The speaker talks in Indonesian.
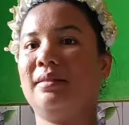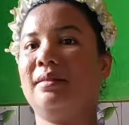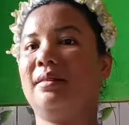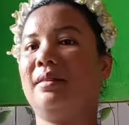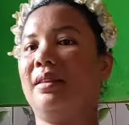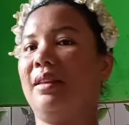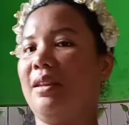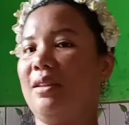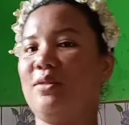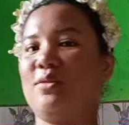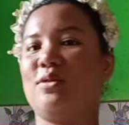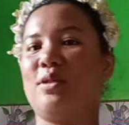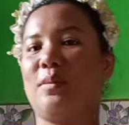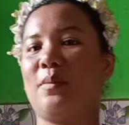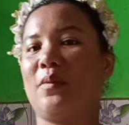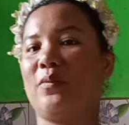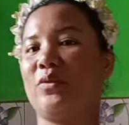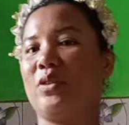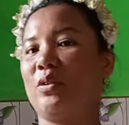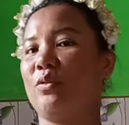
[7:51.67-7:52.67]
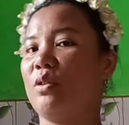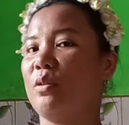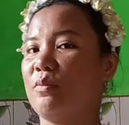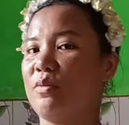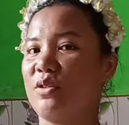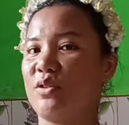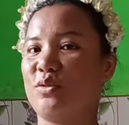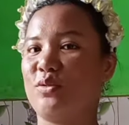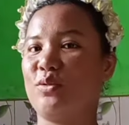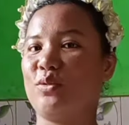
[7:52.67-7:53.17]
gitu sampai beliau udah
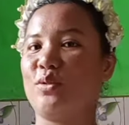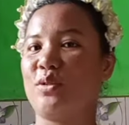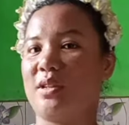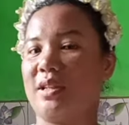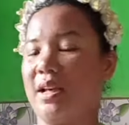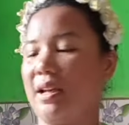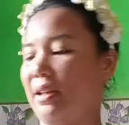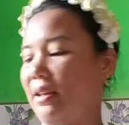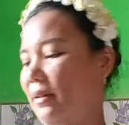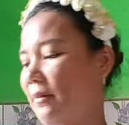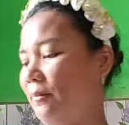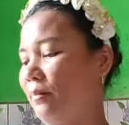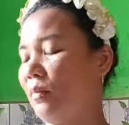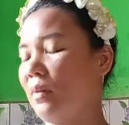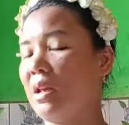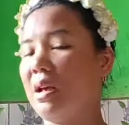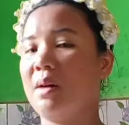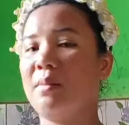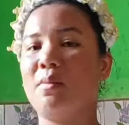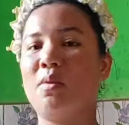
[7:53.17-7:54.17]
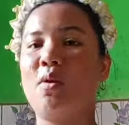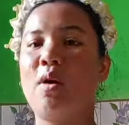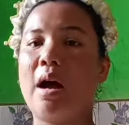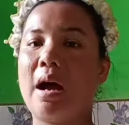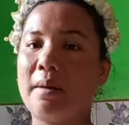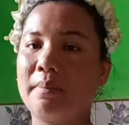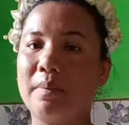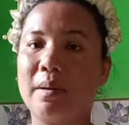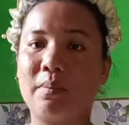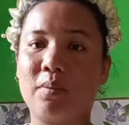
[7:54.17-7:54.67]
bersyukur saya mau
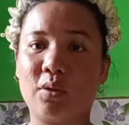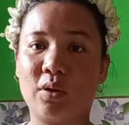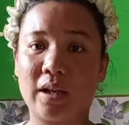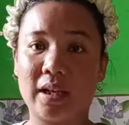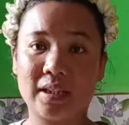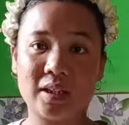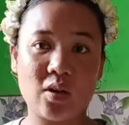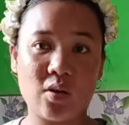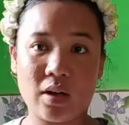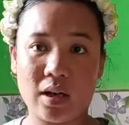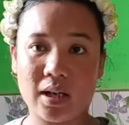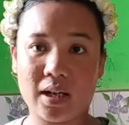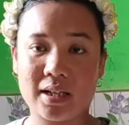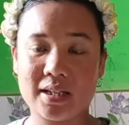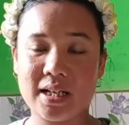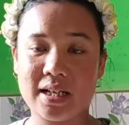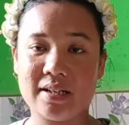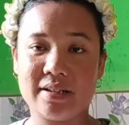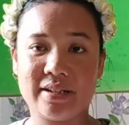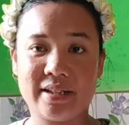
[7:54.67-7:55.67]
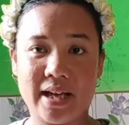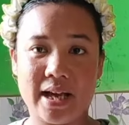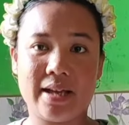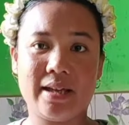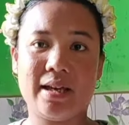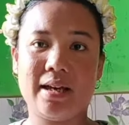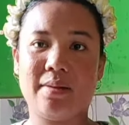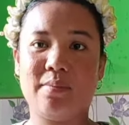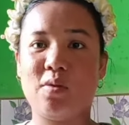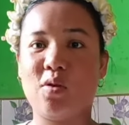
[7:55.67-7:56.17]
apapun kata orang kerjaan
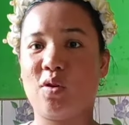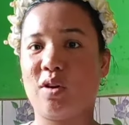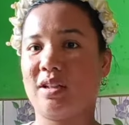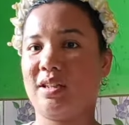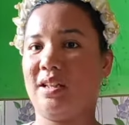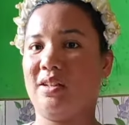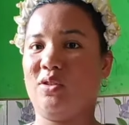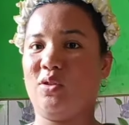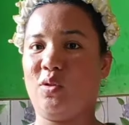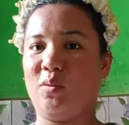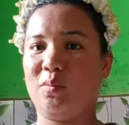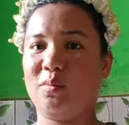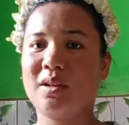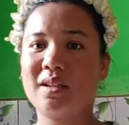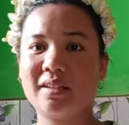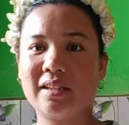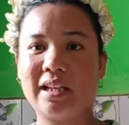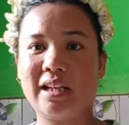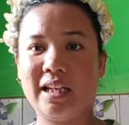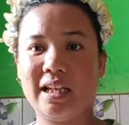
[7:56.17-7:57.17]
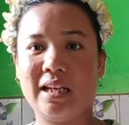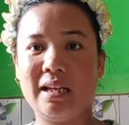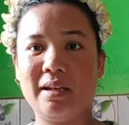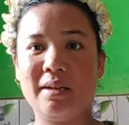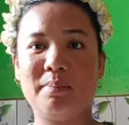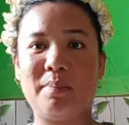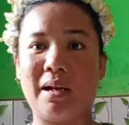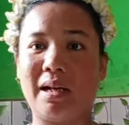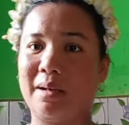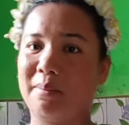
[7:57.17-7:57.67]
saya mau kerjaan seruk bertik di
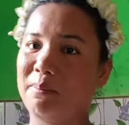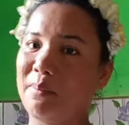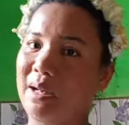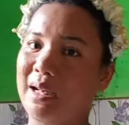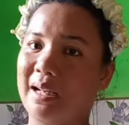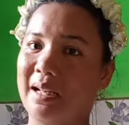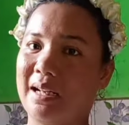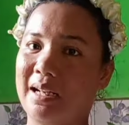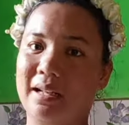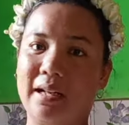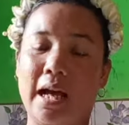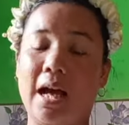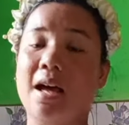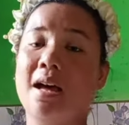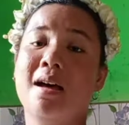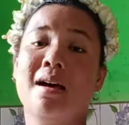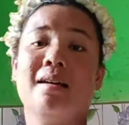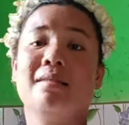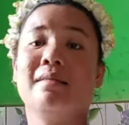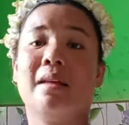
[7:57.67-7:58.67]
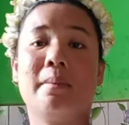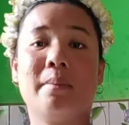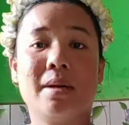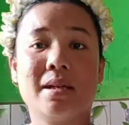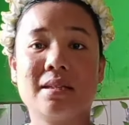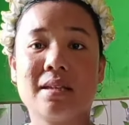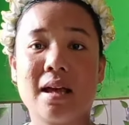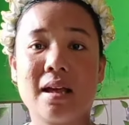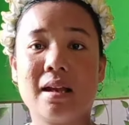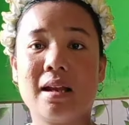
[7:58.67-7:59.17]
pandang-pandang rendah tak
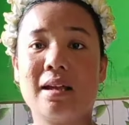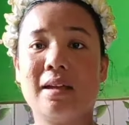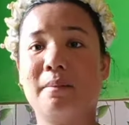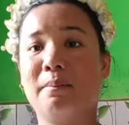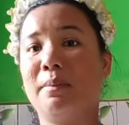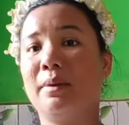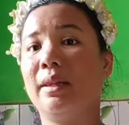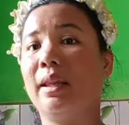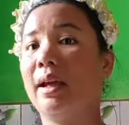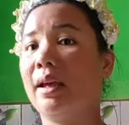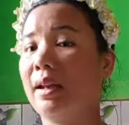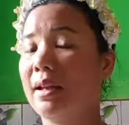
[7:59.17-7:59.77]
masalah yang penting anak